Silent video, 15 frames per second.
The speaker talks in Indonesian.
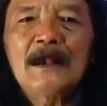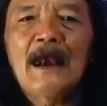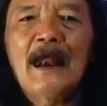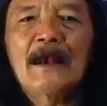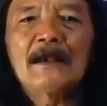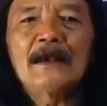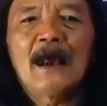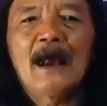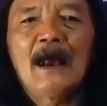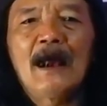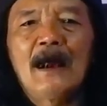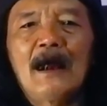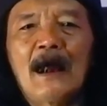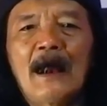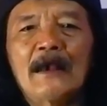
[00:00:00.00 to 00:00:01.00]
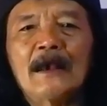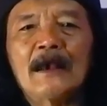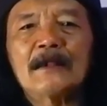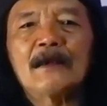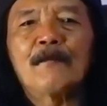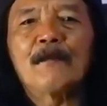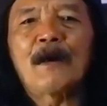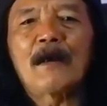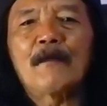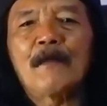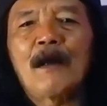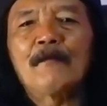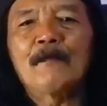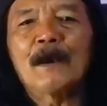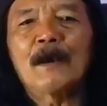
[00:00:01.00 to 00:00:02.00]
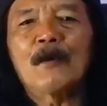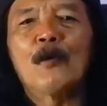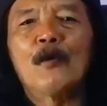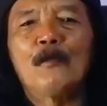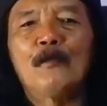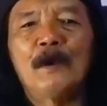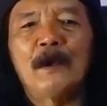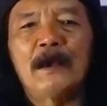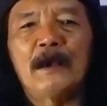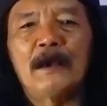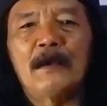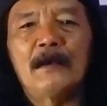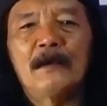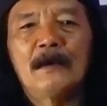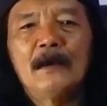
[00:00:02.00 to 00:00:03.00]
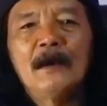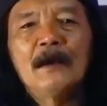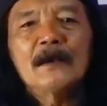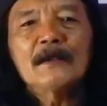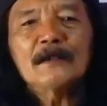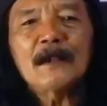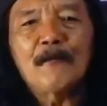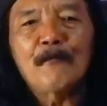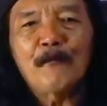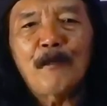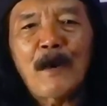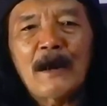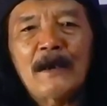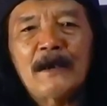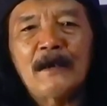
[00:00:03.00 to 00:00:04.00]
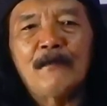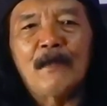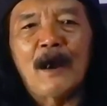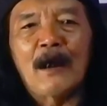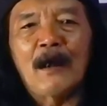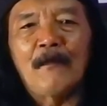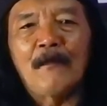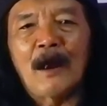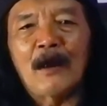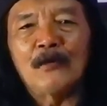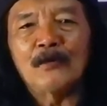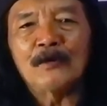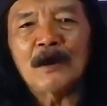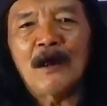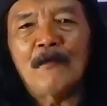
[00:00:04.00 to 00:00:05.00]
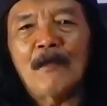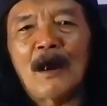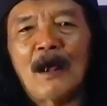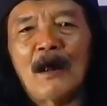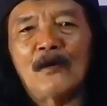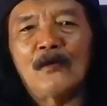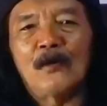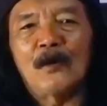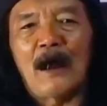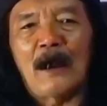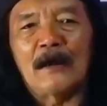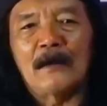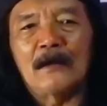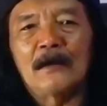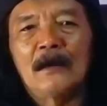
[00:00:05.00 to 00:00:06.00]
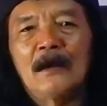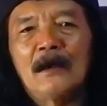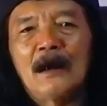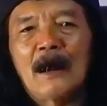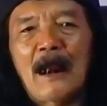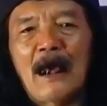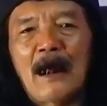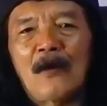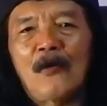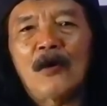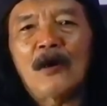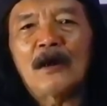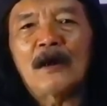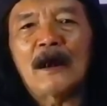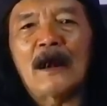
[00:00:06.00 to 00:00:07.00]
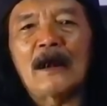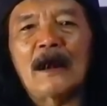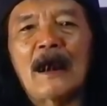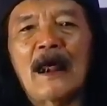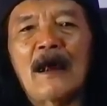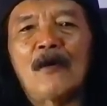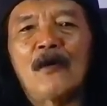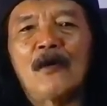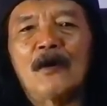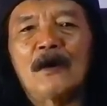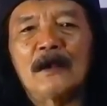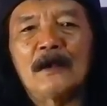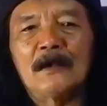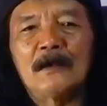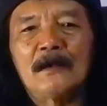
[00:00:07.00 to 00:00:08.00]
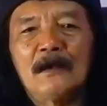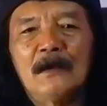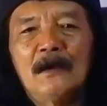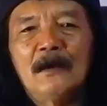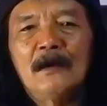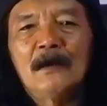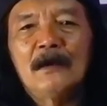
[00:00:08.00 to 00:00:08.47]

Istilahnya hanya tempat mampir ngombe, tempat di mana manusia melakukan lakon dan ngelakoni